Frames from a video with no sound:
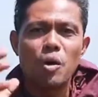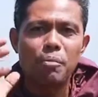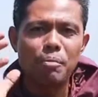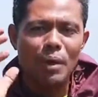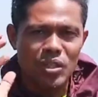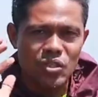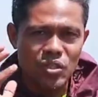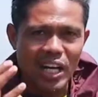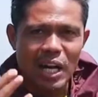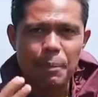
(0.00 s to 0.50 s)

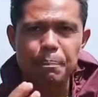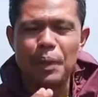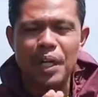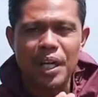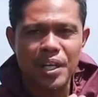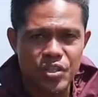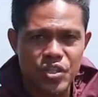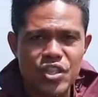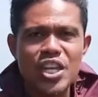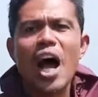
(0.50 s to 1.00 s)
masalah
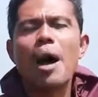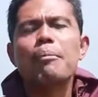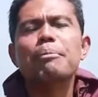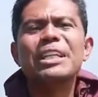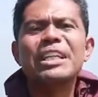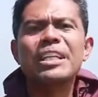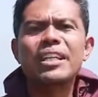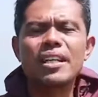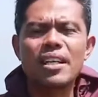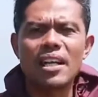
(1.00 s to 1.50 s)
pekerja
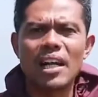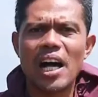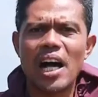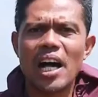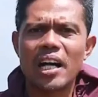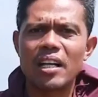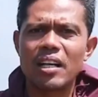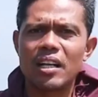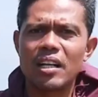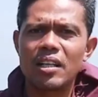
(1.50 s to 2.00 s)

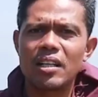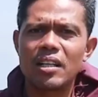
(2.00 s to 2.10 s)
migran,